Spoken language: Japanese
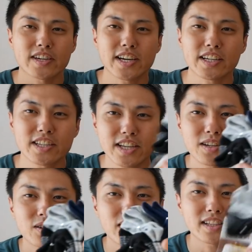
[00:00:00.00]
ひゃく均であ
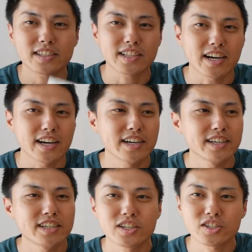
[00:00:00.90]
の買ってきた
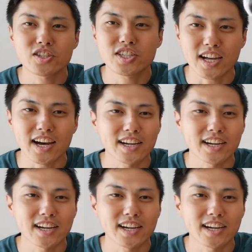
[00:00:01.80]
靴下、